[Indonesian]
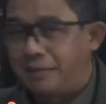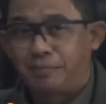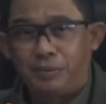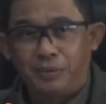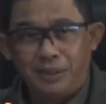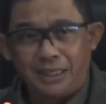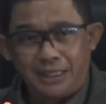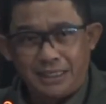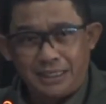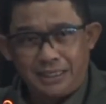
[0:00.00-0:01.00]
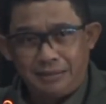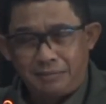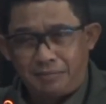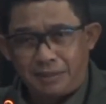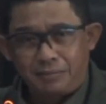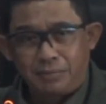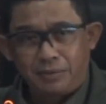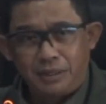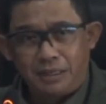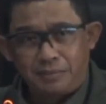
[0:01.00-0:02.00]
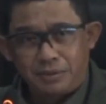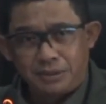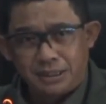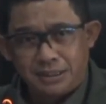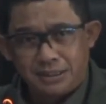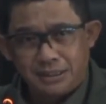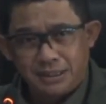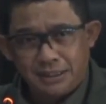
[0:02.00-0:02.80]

Lampung ya, 540 dalam proses